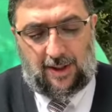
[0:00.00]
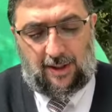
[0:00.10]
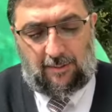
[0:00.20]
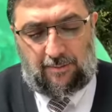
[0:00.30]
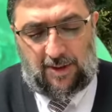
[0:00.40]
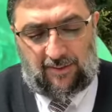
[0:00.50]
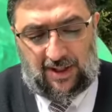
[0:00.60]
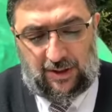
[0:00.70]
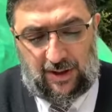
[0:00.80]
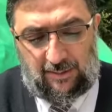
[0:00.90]

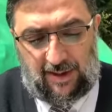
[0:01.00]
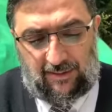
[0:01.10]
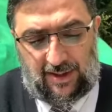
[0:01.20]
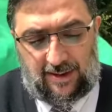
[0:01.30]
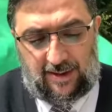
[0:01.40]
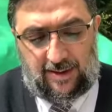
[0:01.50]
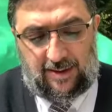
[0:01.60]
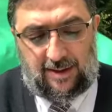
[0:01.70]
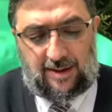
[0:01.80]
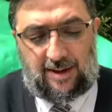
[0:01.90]
Mevakshemavet,
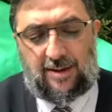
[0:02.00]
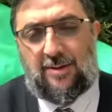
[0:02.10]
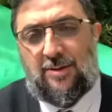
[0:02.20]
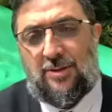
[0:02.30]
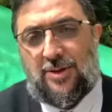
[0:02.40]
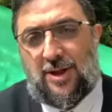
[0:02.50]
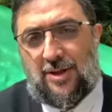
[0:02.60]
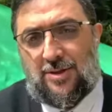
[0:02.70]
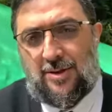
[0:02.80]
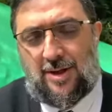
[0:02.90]
qui
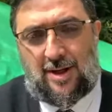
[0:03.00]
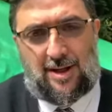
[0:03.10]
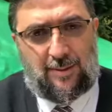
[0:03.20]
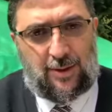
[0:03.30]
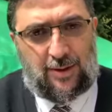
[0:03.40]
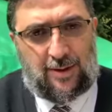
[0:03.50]
recherche la mort.